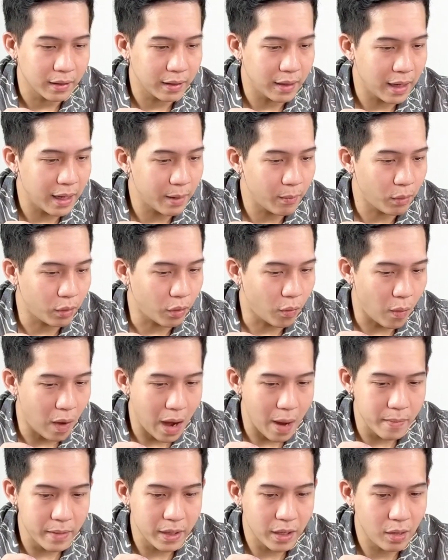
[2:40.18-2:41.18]
ในบทค
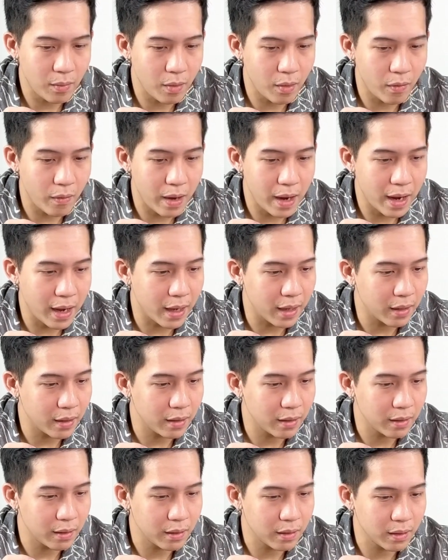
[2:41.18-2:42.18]
วามนี้เขาบอกว่า
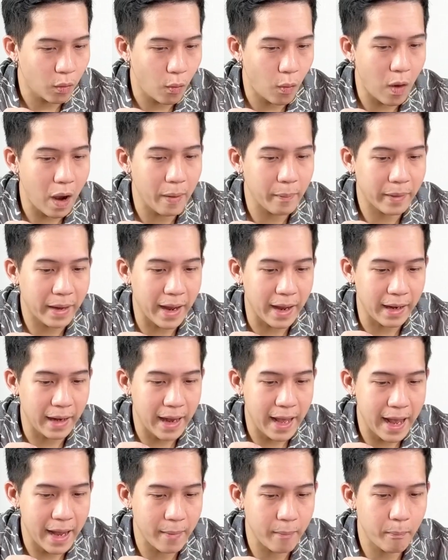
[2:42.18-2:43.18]
ความแข็ง
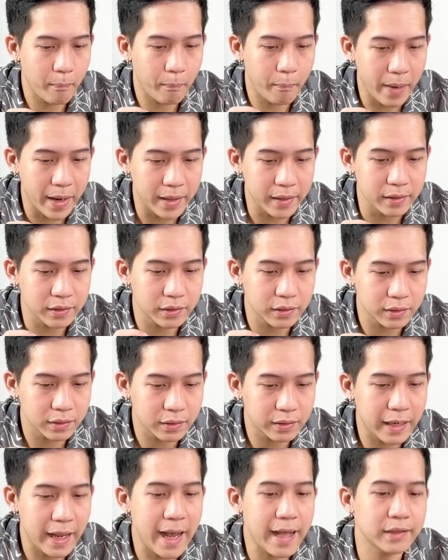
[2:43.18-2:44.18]
แรงเป็น
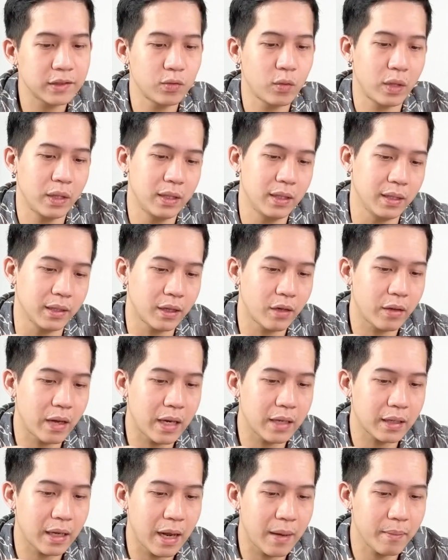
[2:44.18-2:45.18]
แค่ส่วนหนึ่งเท่า
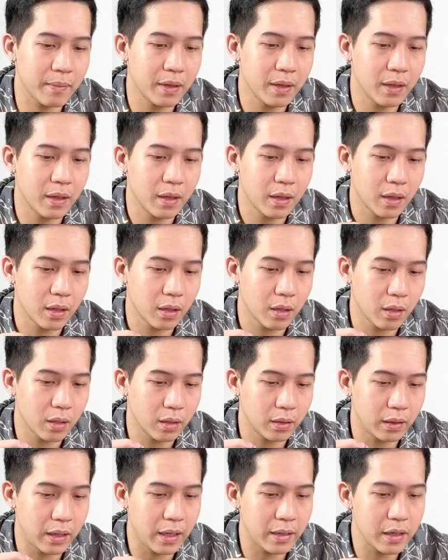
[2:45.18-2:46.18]
นั้นครับ
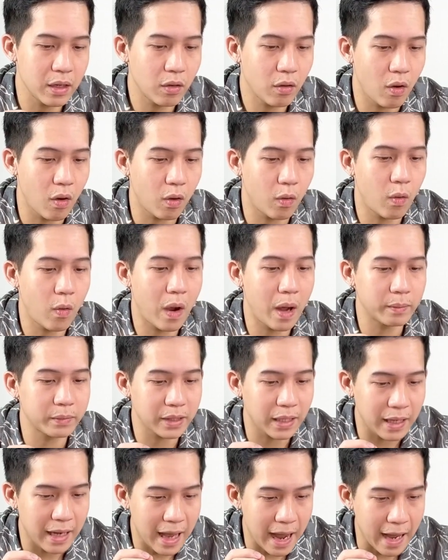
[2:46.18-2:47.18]
ในเรื่องของความ
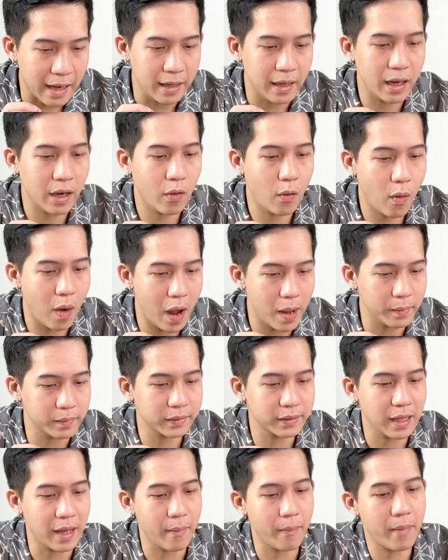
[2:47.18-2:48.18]
ฉลาดและความ
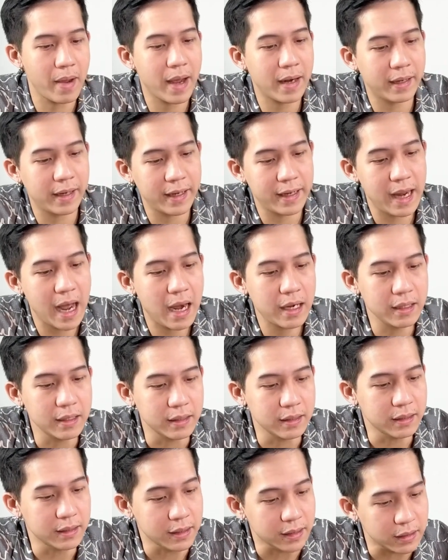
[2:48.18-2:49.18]
สามารถในด้าน
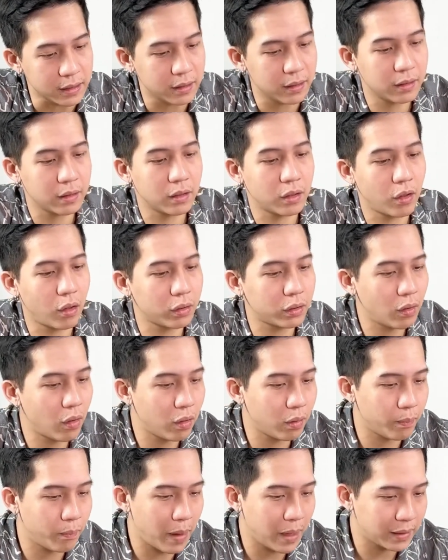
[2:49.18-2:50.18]
อื่น ๆ ก็ต้อ
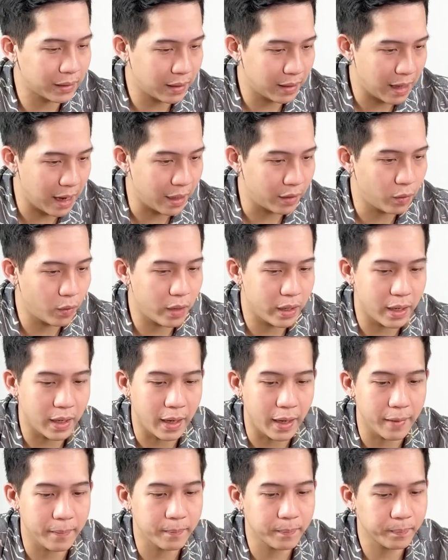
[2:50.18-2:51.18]
งพัฒนาด้วยนะ
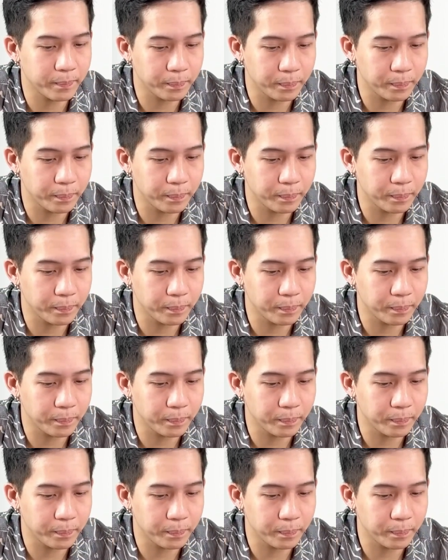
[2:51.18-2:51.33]
ครับ